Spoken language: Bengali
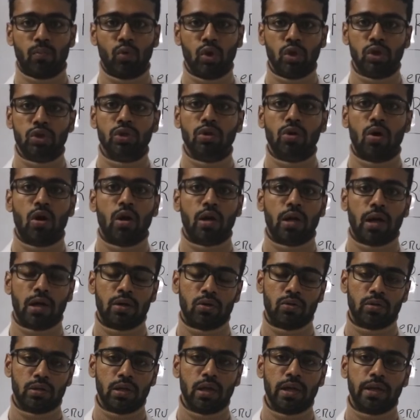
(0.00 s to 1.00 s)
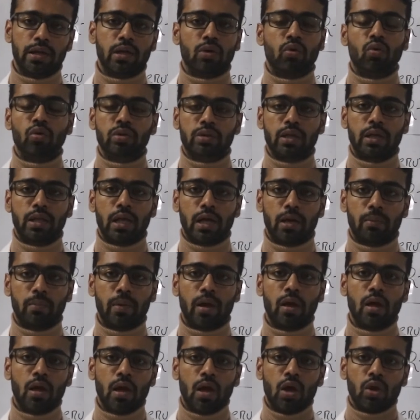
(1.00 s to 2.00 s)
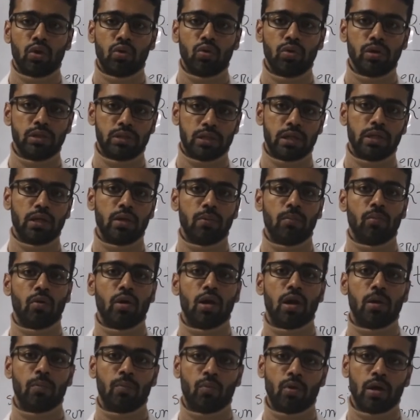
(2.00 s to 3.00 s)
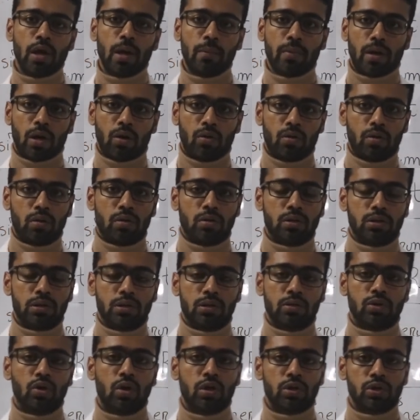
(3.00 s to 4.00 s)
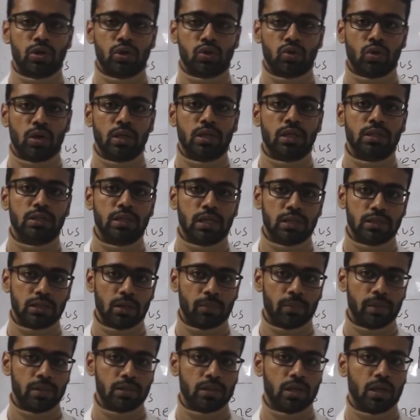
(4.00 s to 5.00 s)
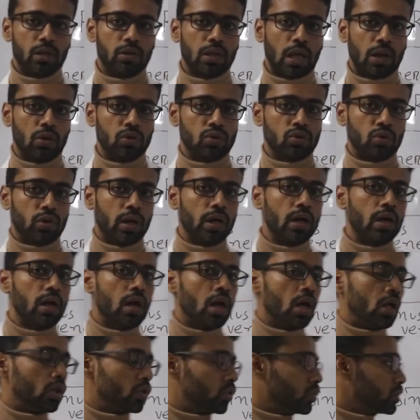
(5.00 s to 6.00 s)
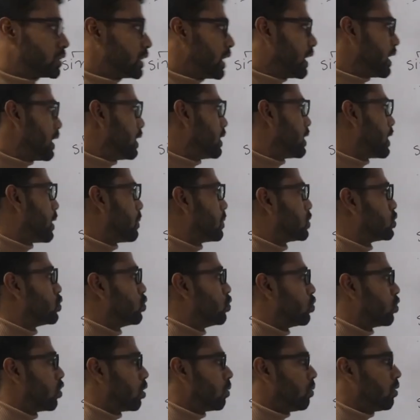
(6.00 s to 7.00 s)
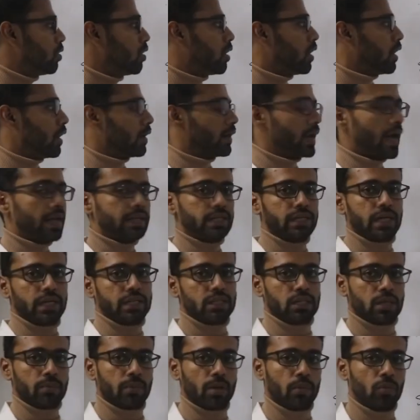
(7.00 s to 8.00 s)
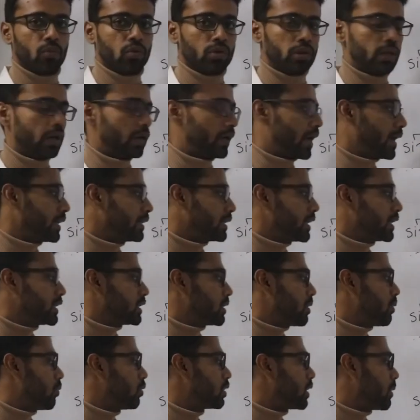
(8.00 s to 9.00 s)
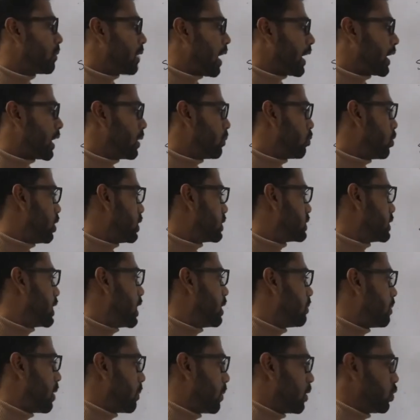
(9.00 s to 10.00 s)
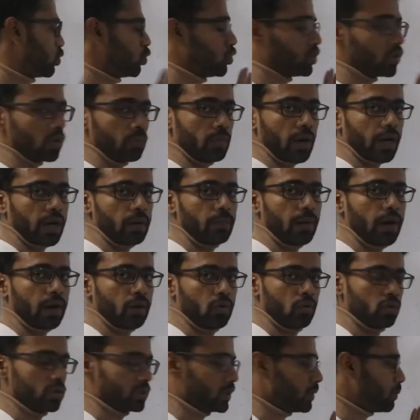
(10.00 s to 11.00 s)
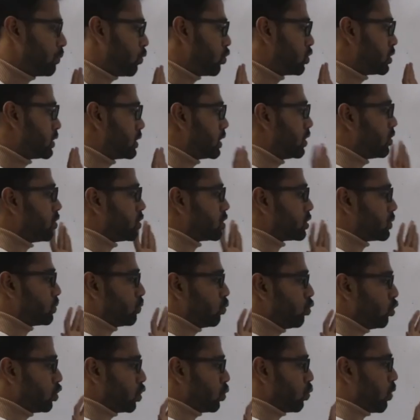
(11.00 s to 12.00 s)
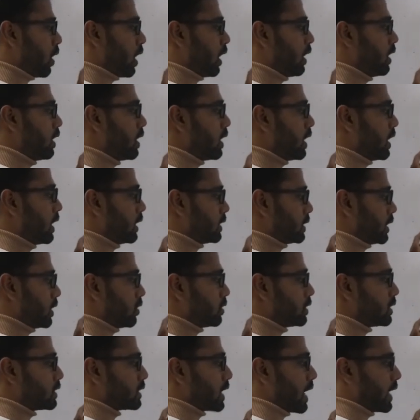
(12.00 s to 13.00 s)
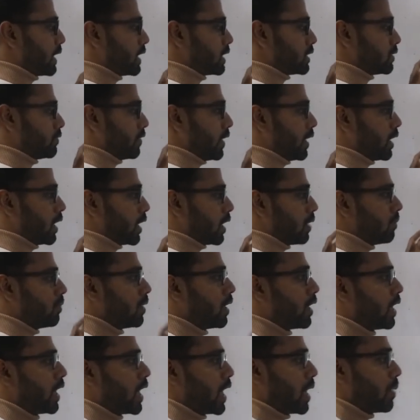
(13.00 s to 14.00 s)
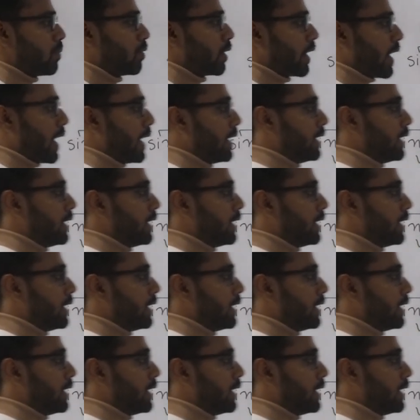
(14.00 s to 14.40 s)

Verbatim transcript: পলিউশন হওয়ার কারণটা এটা ঘুরতে থাকবে তো সেটা বলার পরে আমি এখন সরাসরি চলে যাচ্ছি আজকে বিস্তারিত আলোচনায় তো সেখান থেকে আমরা শুরু করব রাইট অ্যাট্রামের মধ্যে রাইট অ্যাট্রামের মধ্যে আমরা আগে বলেছিলাম আমরা দুটো ভাগে ভাগ করছি পোস্টেরিয়র স্মুথ ওয়াল যেটা হচ্ছে সাইনাস ভেনেরাম এবং